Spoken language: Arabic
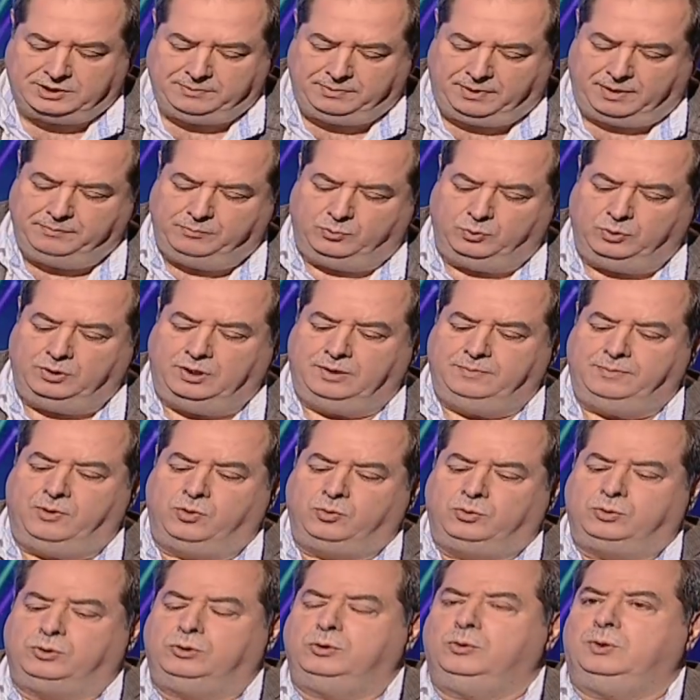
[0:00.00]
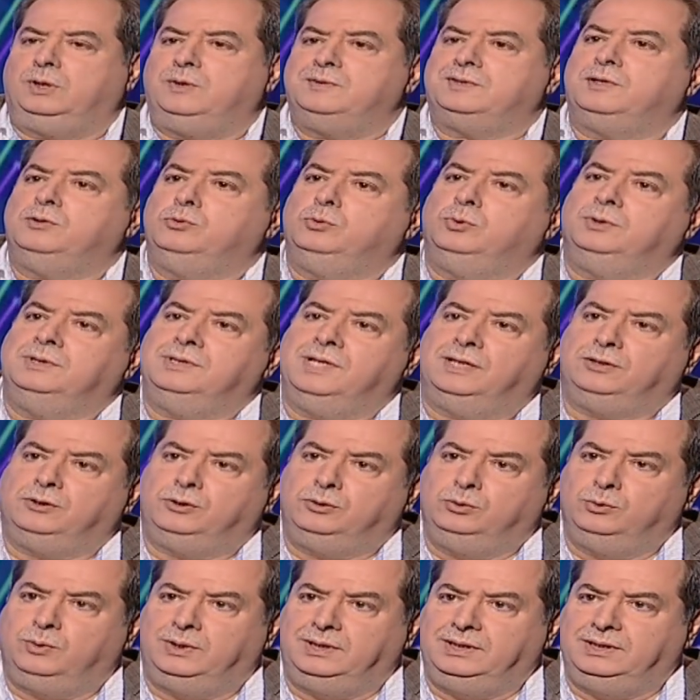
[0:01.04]
شيء بحب أقول البنك الدولي صندوق النقد
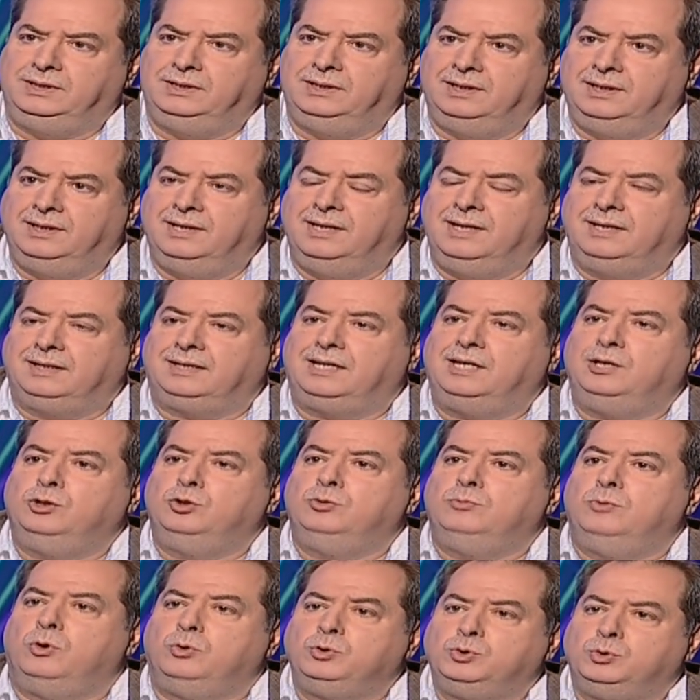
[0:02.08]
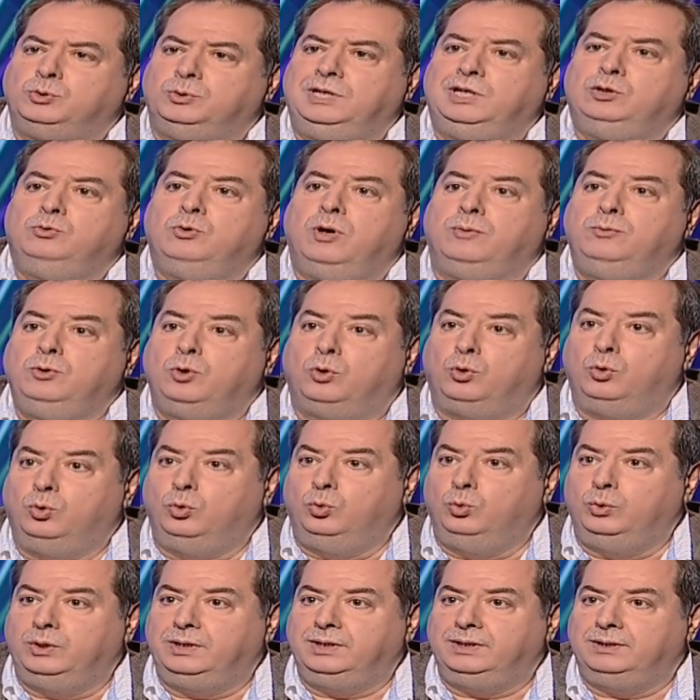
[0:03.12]
الدولي كانوا موجودين
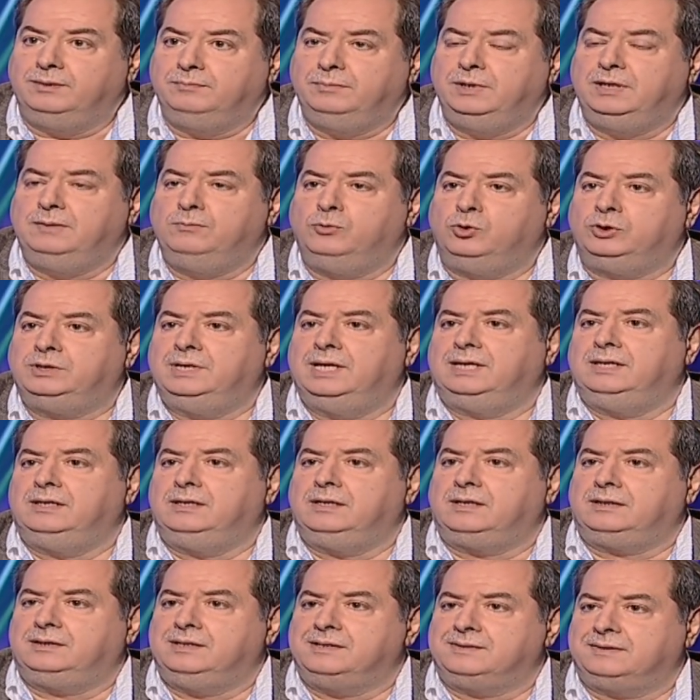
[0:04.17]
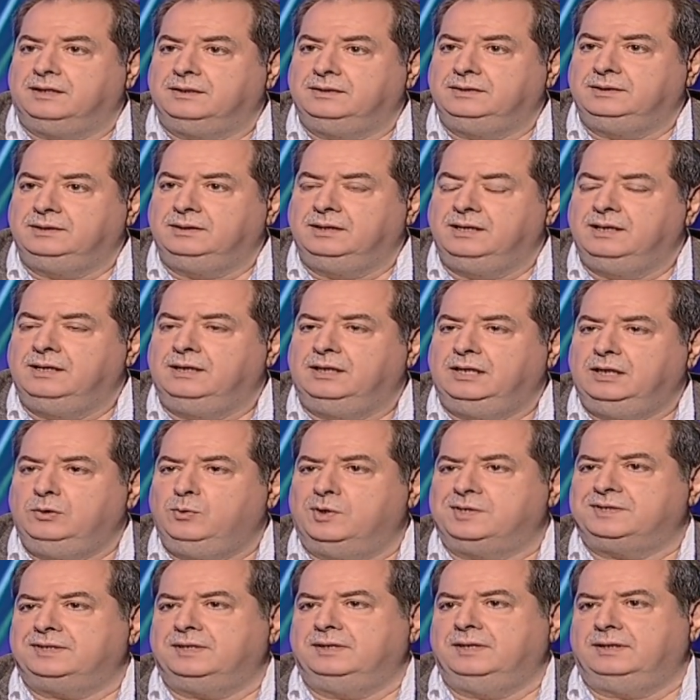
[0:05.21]
وبقوة بالموديل الاقتصادي اللي
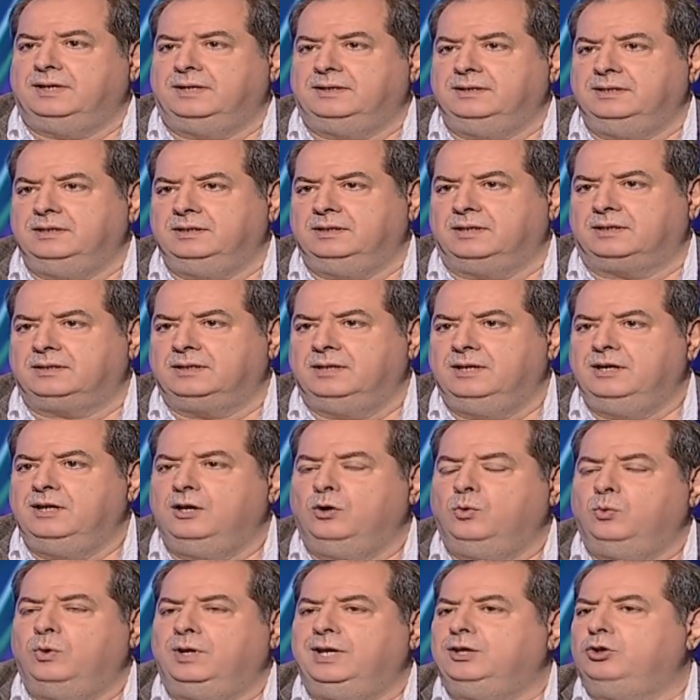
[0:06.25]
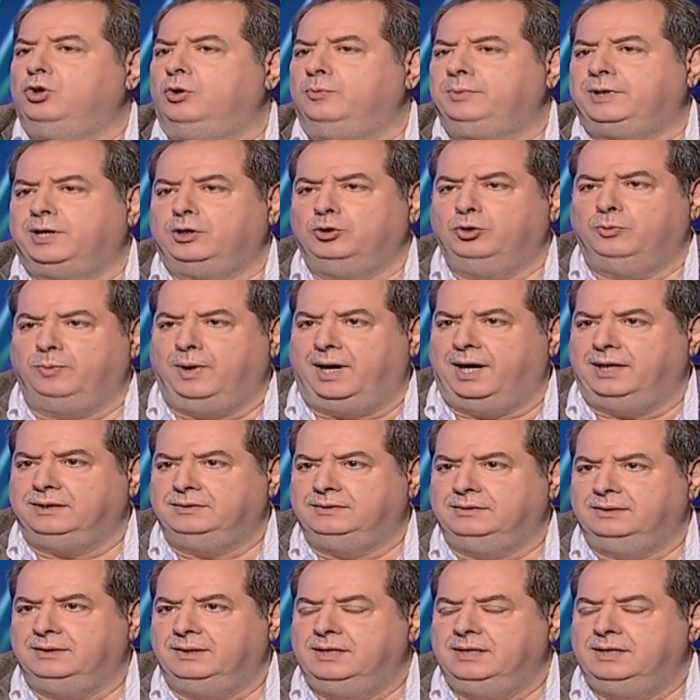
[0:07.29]
وصلنا للانهيار ولا يوم كانوا بعد